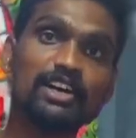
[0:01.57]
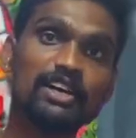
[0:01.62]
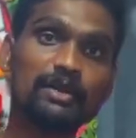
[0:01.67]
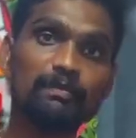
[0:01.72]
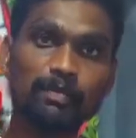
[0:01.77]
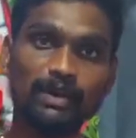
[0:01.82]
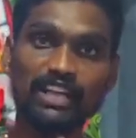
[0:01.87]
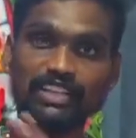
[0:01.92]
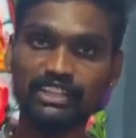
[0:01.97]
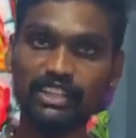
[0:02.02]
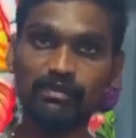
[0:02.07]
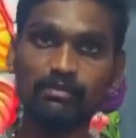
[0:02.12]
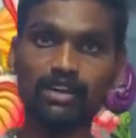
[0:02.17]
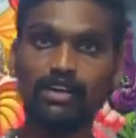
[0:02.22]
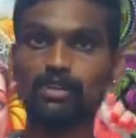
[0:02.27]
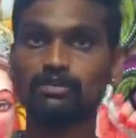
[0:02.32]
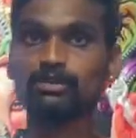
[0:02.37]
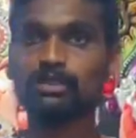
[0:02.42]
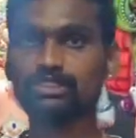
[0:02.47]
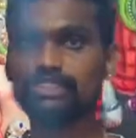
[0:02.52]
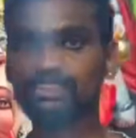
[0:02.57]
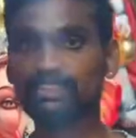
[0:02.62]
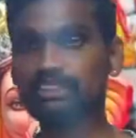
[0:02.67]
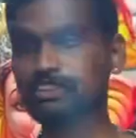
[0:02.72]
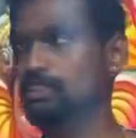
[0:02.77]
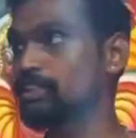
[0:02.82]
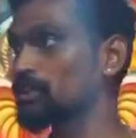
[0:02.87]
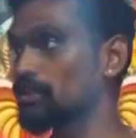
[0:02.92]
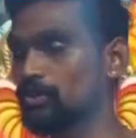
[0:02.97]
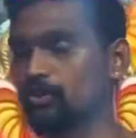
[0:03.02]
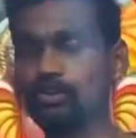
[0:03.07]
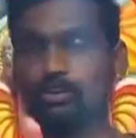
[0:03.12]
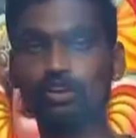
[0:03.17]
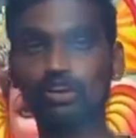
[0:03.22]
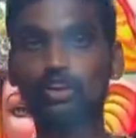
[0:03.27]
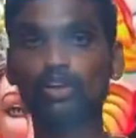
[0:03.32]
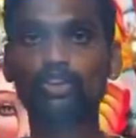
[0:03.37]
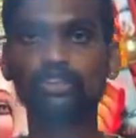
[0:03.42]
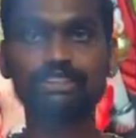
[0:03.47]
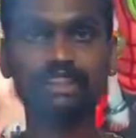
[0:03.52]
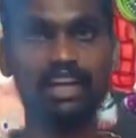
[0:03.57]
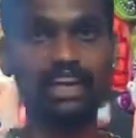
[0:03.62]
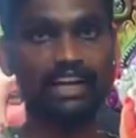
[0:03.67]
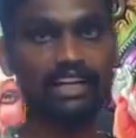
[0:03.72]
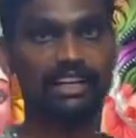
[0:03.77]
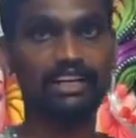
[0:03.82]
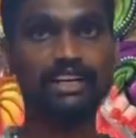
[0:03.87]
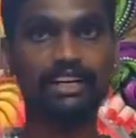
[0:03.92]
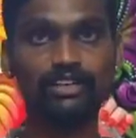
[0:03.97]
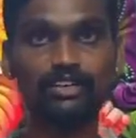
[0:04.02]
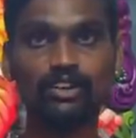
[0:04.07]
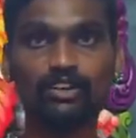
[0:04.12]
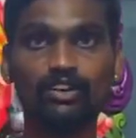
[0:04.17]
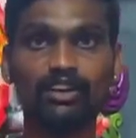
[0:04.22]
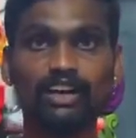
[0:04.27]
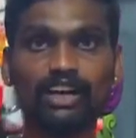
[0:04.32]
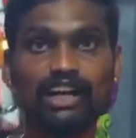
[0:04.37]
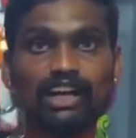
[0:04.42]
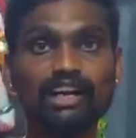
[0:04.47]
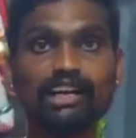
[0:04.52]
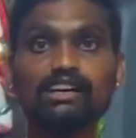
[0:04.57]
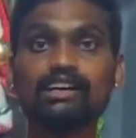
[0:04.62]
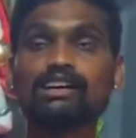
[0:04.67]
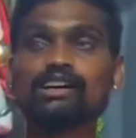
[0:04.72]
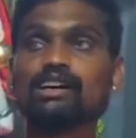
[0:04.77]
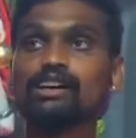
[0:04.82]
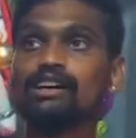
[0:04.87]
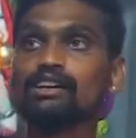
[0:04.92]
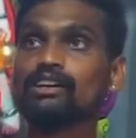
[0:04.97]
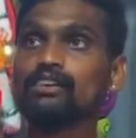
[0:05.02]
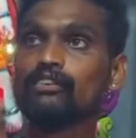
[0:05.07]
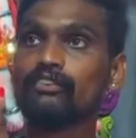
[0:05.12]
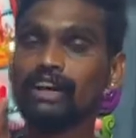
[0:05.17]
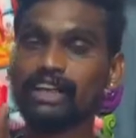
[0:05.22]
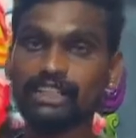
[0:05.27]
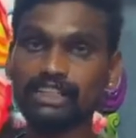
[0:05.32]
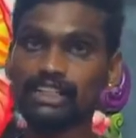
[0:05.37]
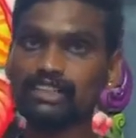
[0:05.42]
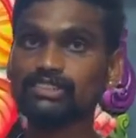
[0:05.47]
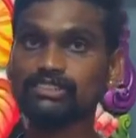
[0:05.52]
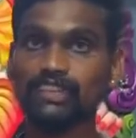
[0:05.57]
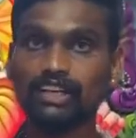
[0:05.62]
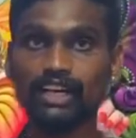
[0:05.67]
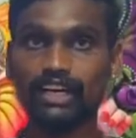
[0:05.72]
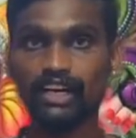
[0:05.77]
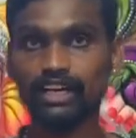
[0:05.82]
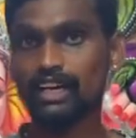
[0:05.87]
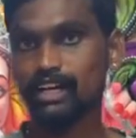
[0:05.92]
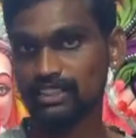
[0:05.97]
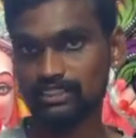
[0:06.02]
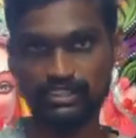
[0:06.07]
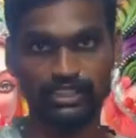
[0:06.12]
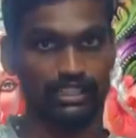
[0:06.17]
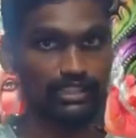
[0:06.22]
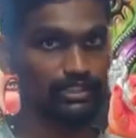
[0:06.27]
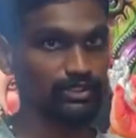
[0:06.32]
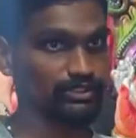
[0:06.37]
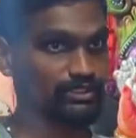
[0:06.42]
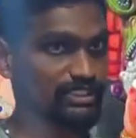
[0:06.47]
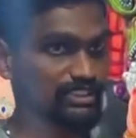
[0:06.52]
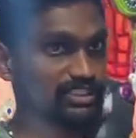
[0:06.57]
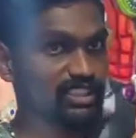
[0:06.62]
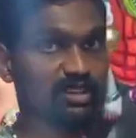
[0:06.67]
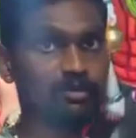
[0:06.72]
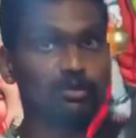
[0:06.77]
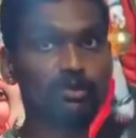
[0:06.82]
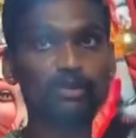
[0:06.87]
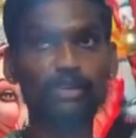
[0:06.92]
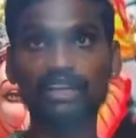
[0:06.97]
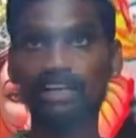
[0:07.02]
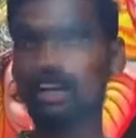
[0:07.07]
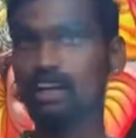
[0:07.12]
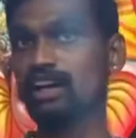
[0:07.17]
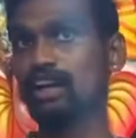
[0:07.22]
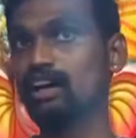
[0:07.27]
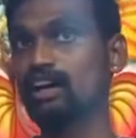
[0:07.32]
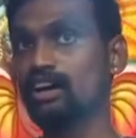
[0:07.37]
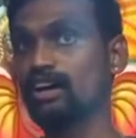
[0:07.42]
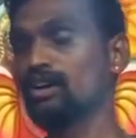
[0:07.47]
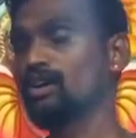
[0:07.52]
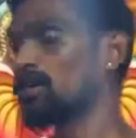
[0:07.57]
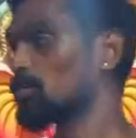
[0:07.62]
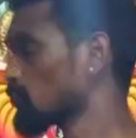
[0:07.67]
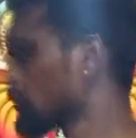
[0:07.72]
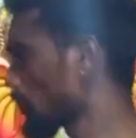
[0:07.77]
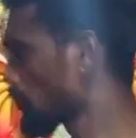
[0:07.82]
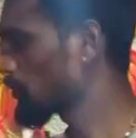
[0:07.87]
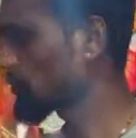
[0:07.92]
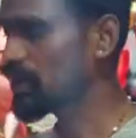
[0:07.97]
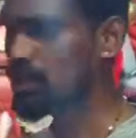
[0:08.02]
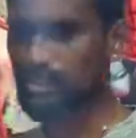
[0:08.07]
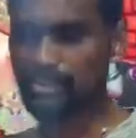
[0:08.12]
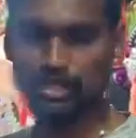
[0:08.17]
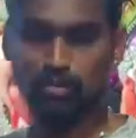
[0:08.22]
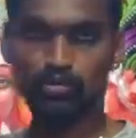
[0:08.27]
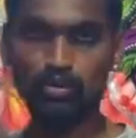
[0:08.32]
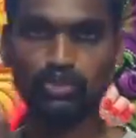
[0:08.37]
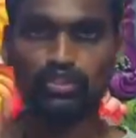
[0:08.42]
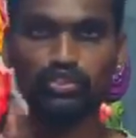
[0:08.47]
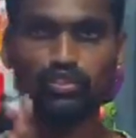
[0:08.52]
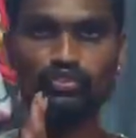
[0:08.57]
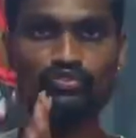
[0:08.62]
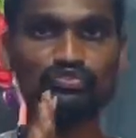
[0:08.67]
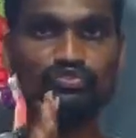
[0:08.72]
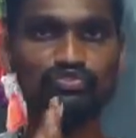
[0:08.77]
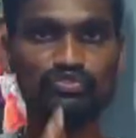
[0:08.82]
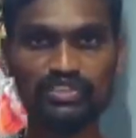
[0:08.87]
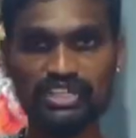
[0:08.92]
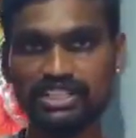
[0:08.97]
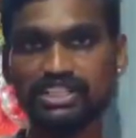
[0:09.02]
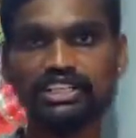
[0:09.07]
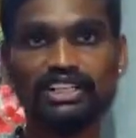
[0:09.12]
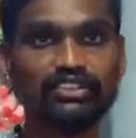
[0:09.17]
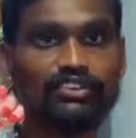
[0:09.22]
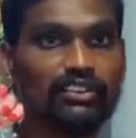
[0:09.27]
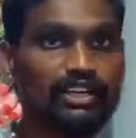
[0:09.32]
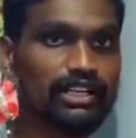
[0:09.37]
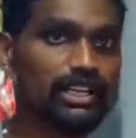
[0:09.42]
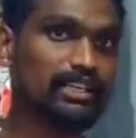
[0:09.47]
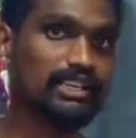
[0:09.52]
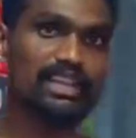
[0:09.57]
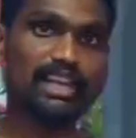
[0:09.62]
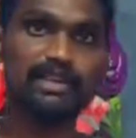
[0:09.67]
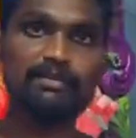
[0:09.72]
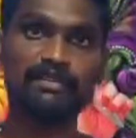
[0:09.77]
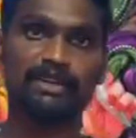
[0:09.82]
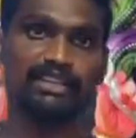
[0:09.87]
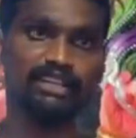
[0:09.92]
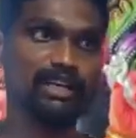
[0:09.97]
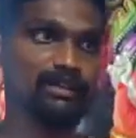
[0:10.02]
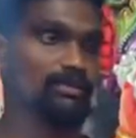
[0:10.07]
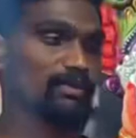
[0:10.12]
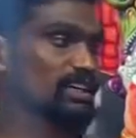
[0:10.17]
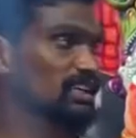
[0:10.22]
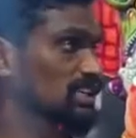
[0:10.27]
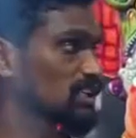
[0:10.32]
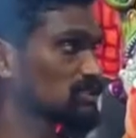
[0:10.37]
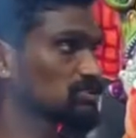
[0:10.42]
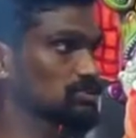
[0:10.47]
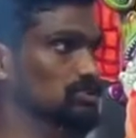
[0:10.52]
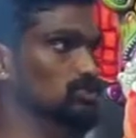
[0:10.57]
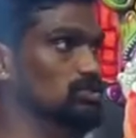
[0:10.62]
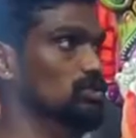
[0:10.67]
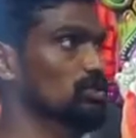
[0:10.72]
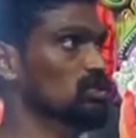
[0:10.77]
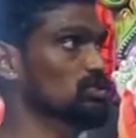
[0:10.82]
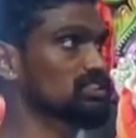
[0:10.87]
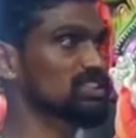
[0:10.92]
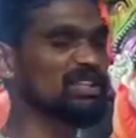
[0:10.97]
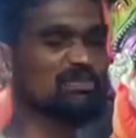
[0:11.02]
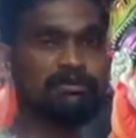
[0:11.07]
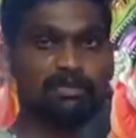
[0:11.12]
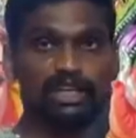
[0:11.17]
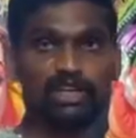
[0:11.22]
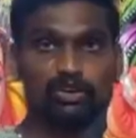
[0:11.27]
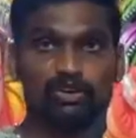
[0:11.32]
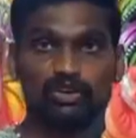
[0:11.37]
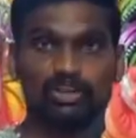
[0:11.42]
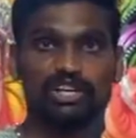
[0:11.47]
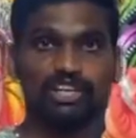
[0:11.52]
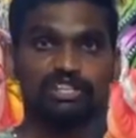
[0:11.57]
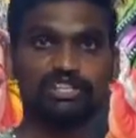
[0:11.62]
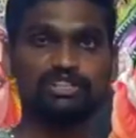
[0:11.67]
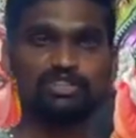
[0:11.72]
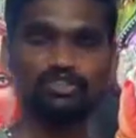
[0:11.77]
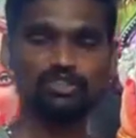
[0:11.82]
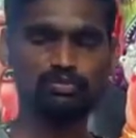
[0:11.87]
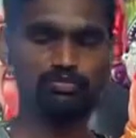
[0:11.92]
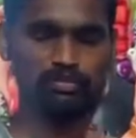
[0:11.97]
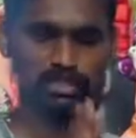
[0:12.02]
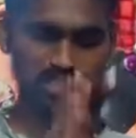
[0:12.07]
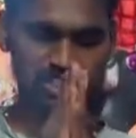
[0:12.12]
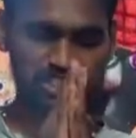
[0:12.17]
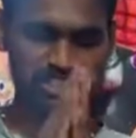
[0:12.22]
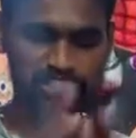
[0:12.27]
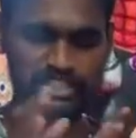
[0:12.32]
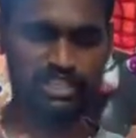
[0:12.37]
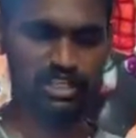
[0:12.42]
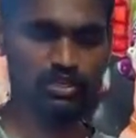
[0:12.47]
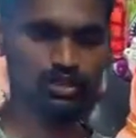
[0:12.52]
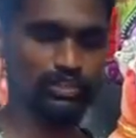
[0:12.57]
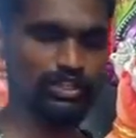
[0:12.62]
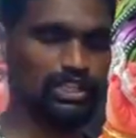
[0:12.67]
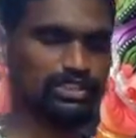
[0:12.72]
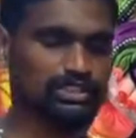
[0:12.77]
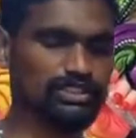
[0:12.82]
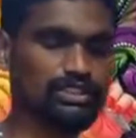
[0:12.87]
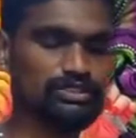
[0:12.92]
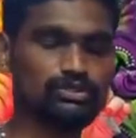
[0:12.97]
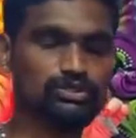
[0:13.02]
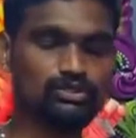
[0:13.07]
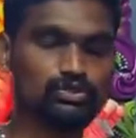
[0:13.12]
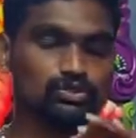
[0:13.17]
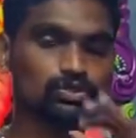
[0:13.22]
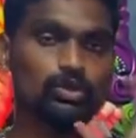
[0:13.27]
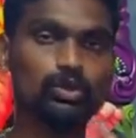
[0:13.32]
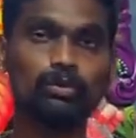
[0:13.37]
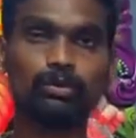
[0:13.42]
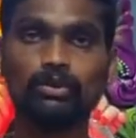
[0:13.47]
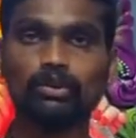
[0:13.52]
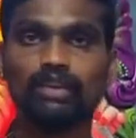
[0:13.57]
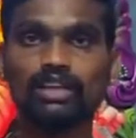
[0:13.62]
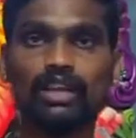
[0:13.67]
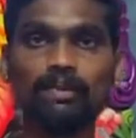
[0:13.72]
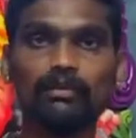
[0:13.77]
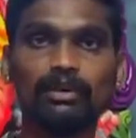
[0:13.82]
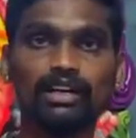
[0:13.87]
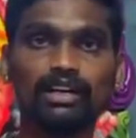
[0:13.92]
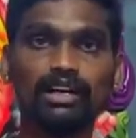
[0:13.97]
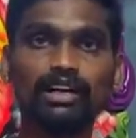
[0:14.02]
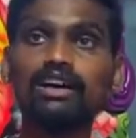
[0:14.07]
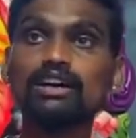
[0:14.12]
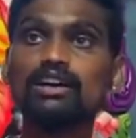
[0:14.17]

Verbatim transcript: ఇప్పుడైతే మనం వచ్చేసి నున్నలో సెకండ్ గేట్లో ఉన్న వెంకటేశ్వర కళా ఆర్ట్స్కి అయితే వచ్చేసాము ఇక్కడ బొమ్మలు అయితే మొత్తం ఫినిషింగ్ వర్క్ అయితే అయిపోయింది అనమాట సో చెంకీలు కూడా వేసిరు మంచిగా ఉంది అసలు సూపర్ ఉందనమాట